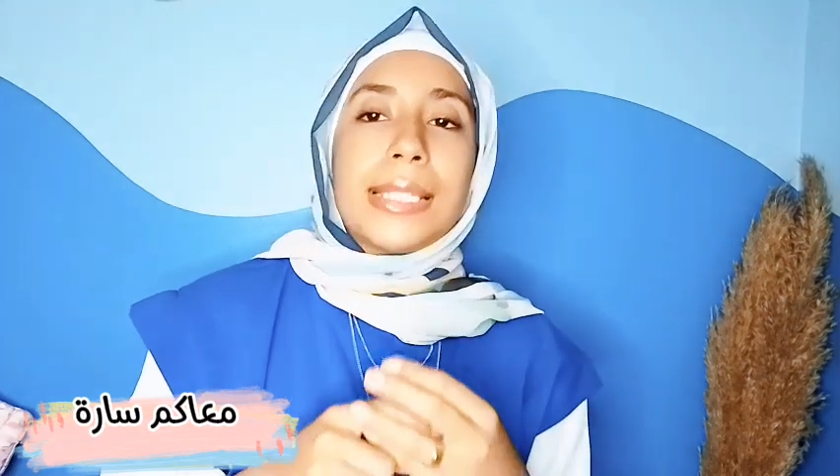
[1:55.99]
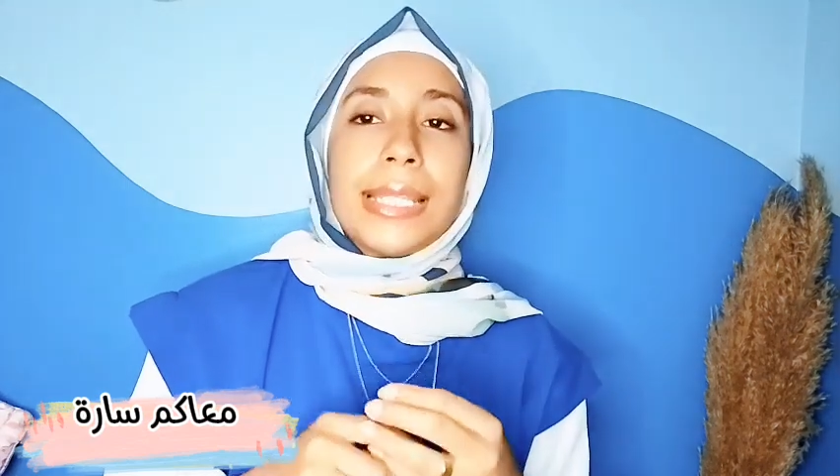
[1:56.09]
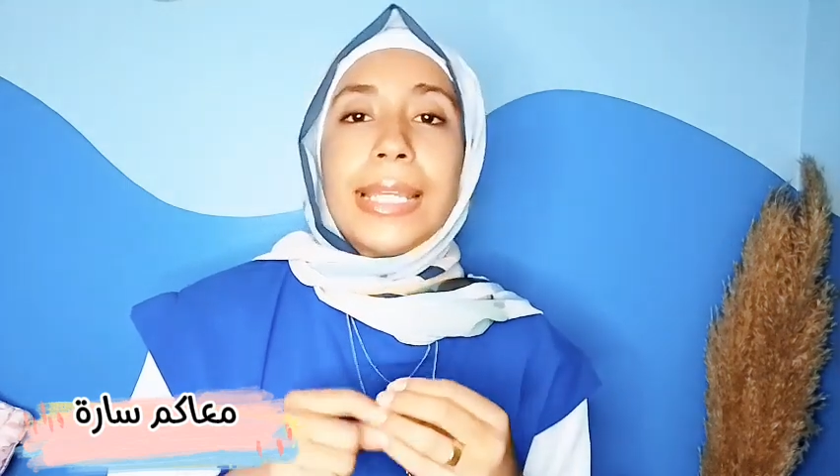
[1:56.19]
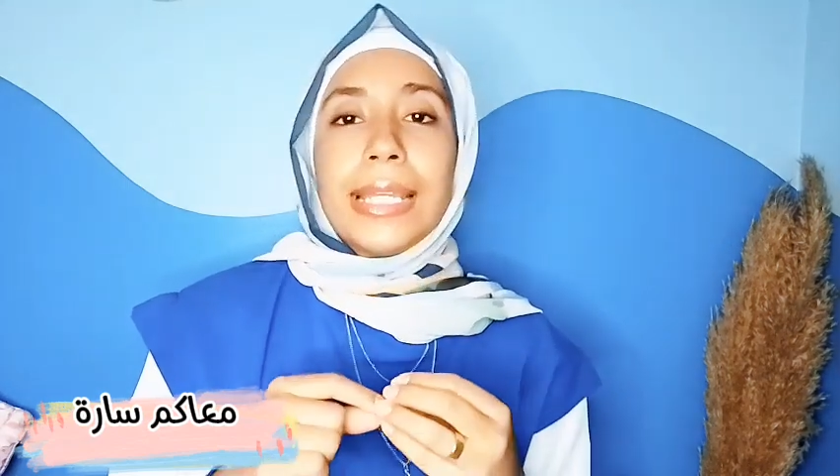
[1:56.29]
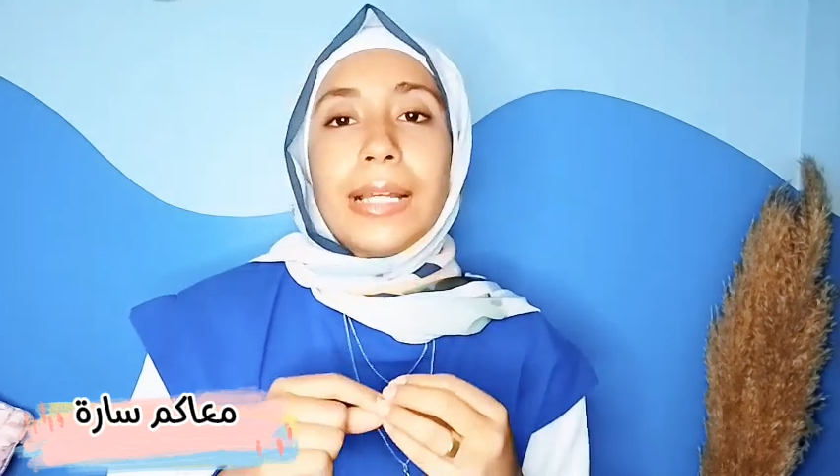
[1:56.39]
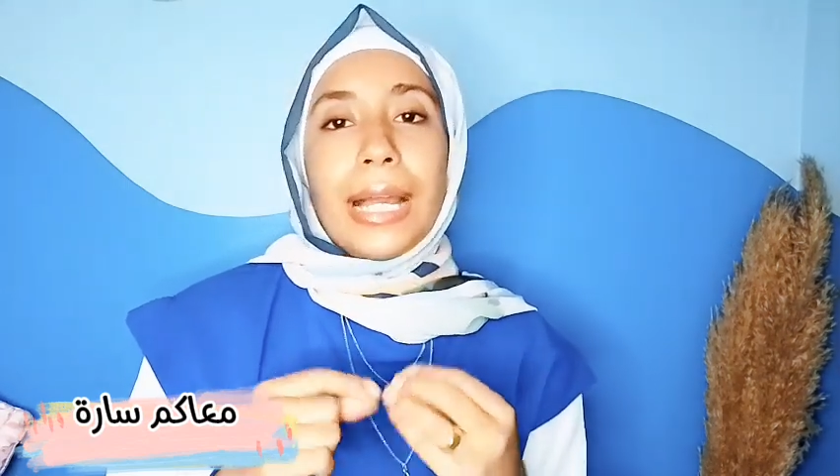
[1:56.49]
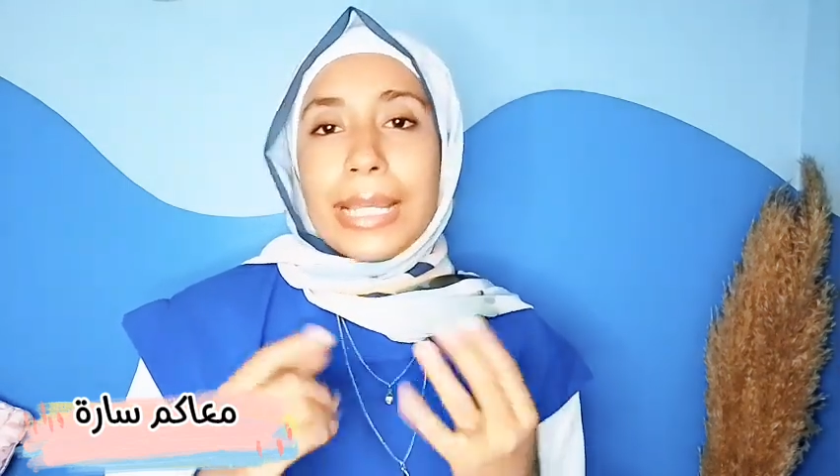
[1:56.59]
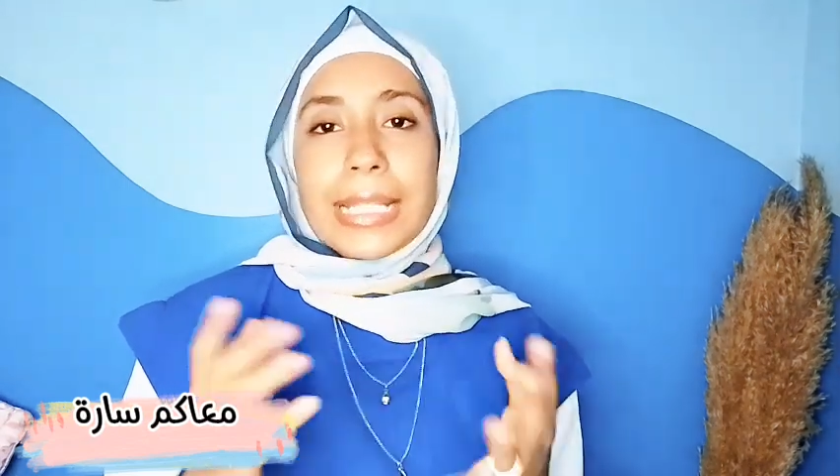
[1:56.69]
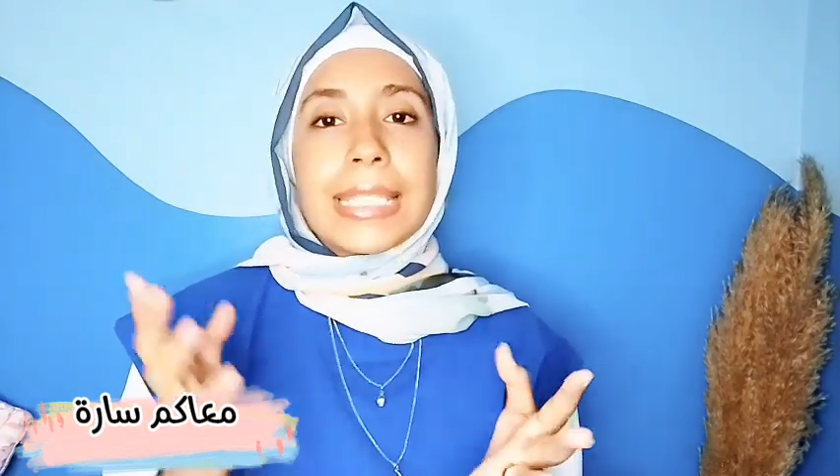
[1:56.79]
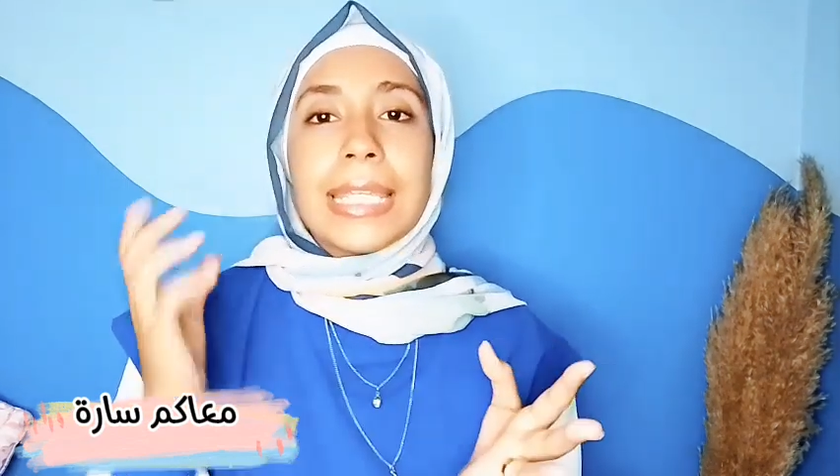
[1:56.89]
زي
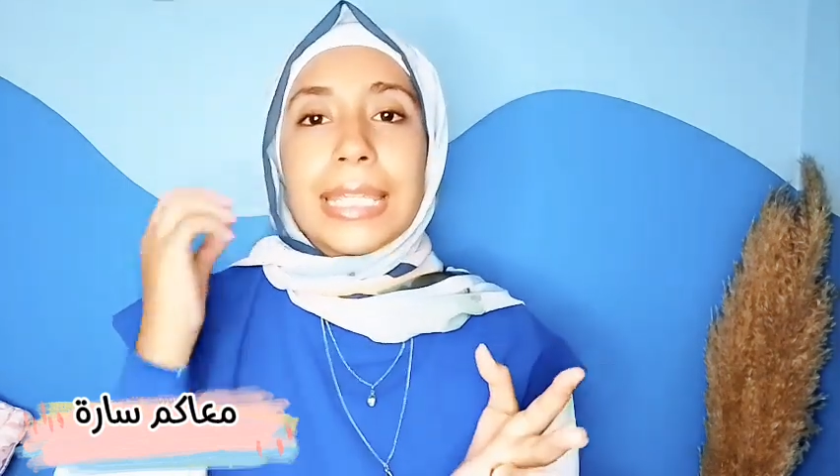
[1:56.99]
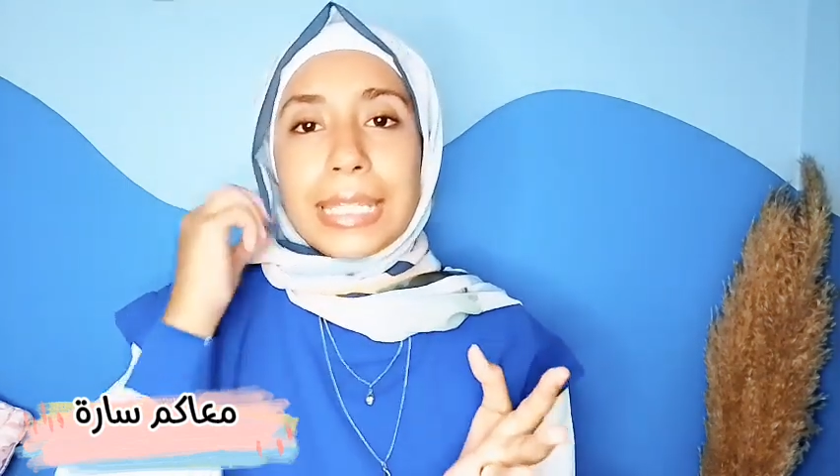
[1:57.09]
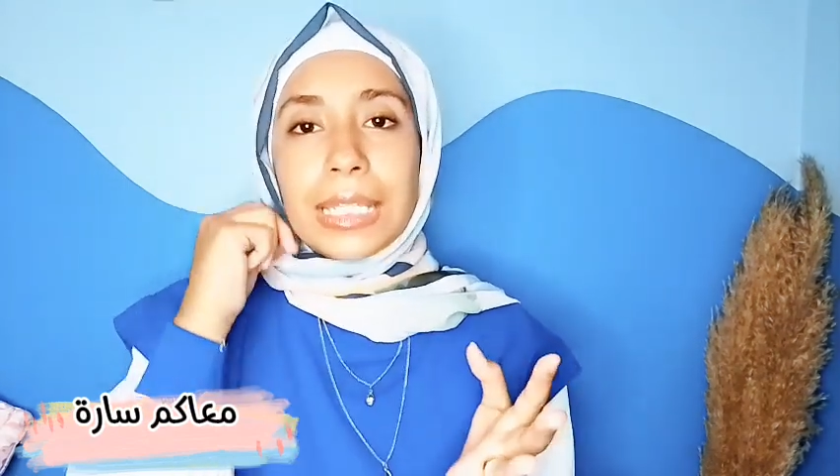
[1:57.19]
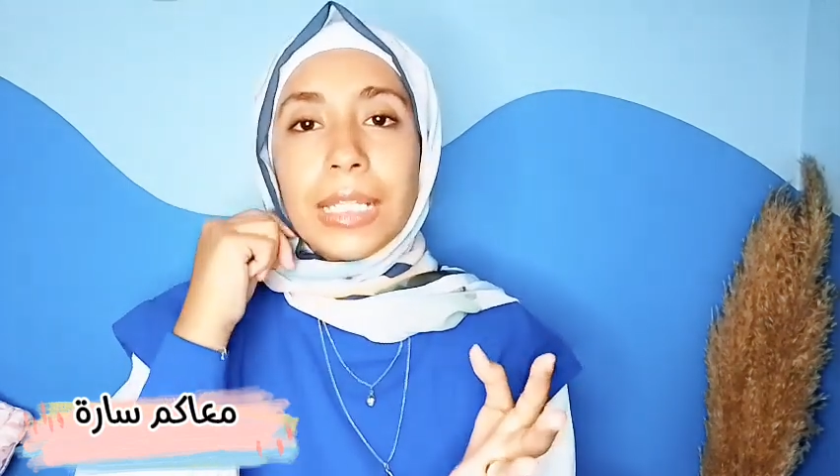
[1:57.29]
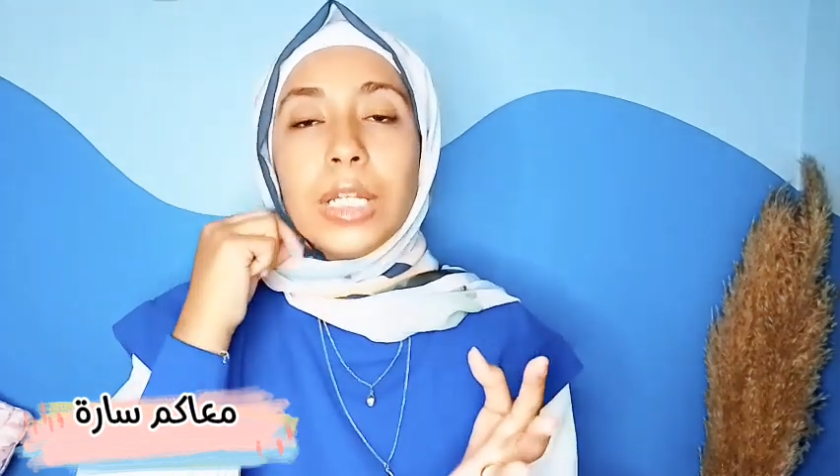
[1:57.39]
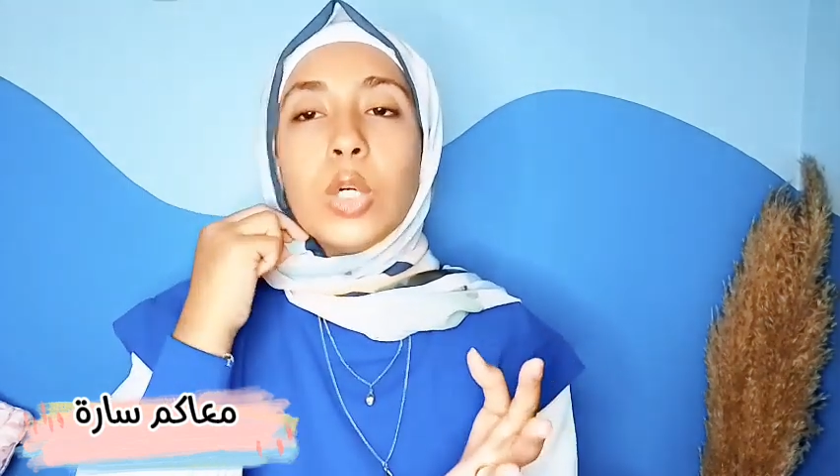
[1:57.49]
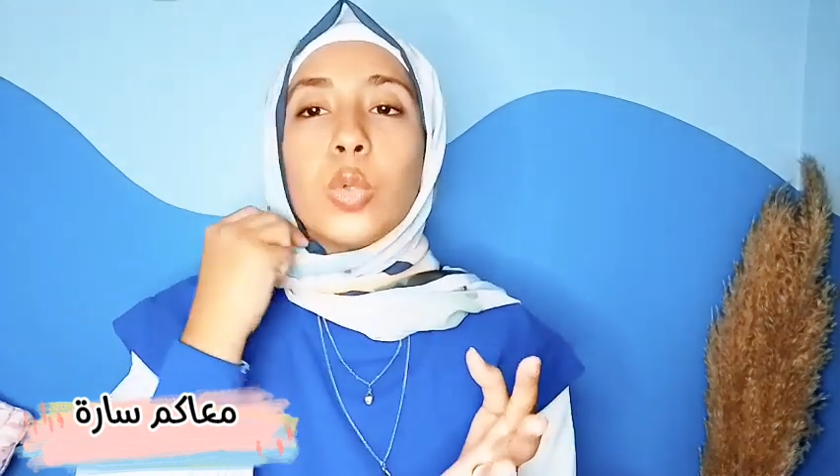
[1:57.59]
حاجات زي كده